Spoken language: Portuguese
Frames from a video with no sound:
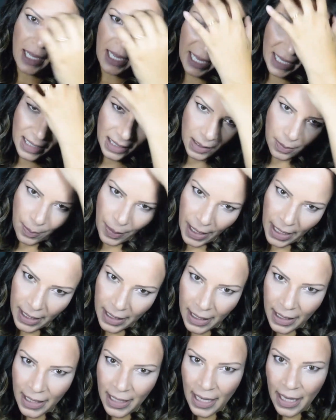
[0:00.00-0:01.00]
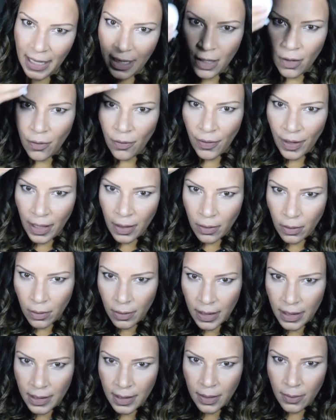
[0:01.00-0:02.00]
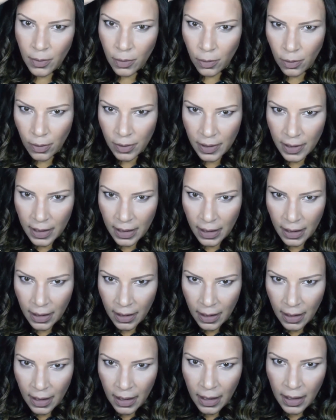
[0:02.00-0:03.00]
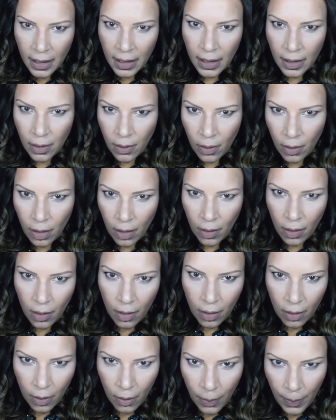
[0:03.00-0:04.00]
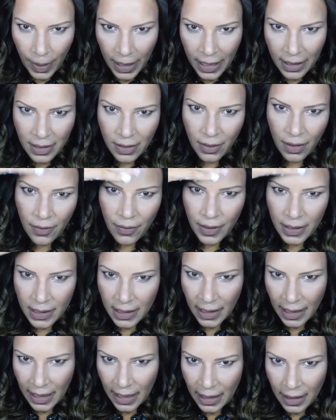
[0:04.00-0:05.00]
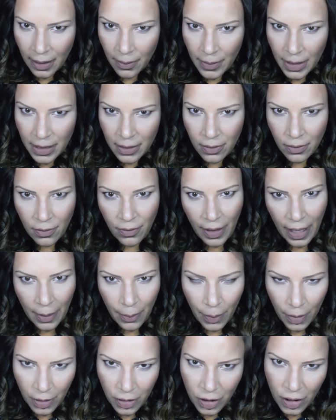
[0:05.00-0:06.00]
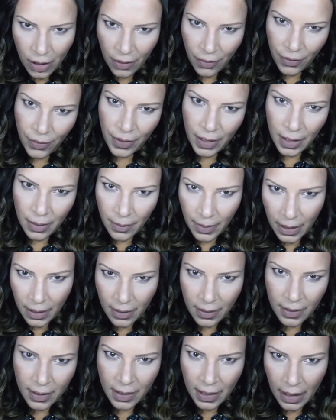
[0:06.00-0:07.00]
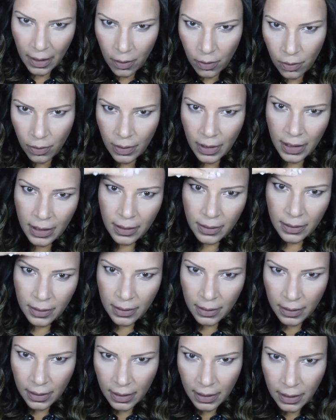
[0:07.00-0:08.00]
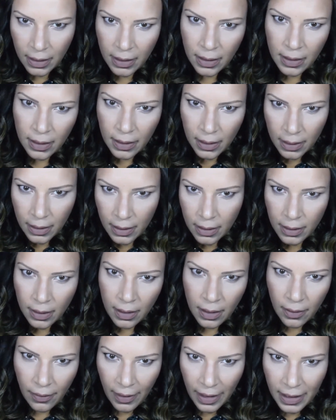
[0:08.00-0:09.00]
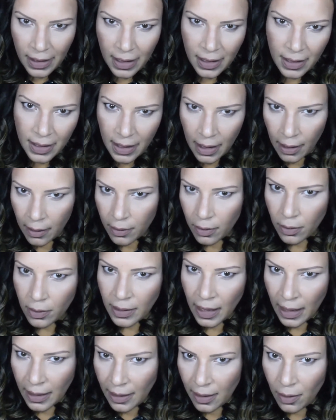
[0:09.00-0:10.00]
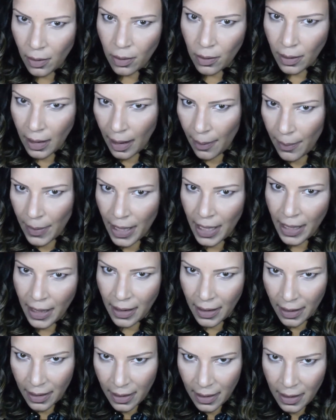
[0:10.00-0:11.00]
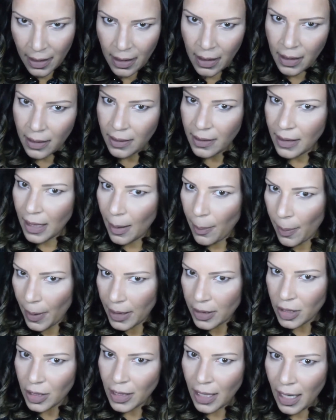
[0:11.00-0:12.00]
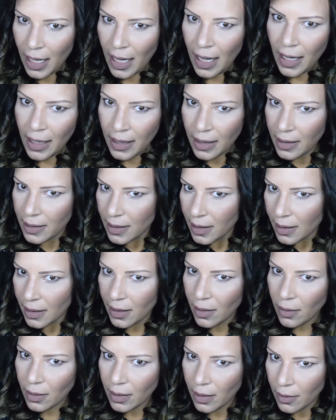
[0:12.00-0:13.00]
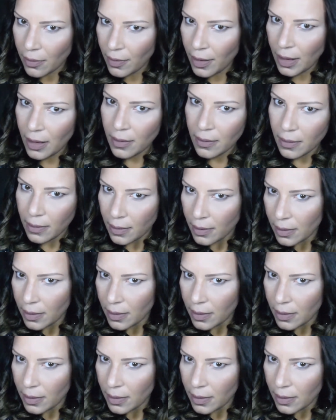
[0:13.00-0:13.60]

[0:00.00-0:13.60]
espera. E aí eu venho com esse mousse e coloco, parece que vai fazer caca, mas não vai. Pode ir firme, segura, que vai dar certo. Tenta colocar bem da parte da raiz aqui, ó, tá vendo?